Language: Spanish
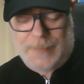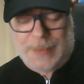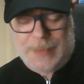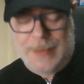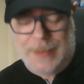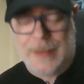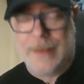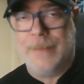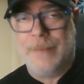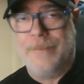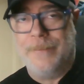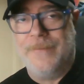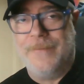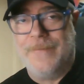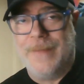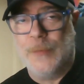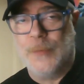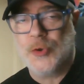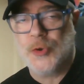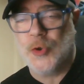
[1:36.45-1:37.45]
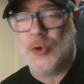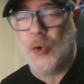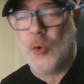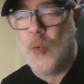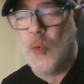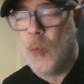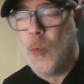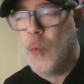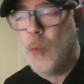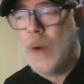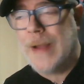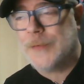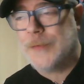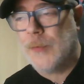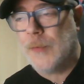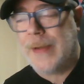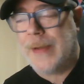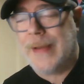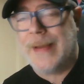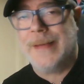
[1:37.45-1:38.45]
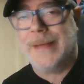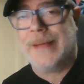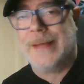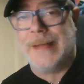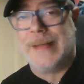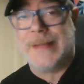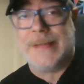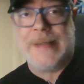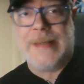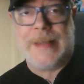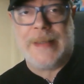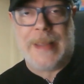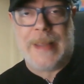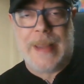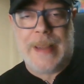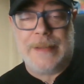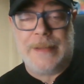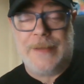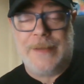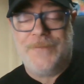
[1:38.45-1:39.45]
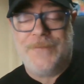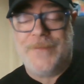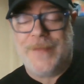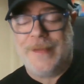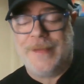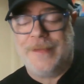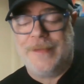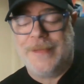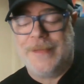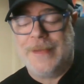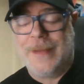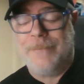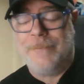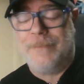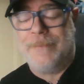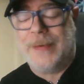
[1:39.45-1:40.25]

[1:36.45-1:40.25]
el famoso 4K, que sí que hay diferencia,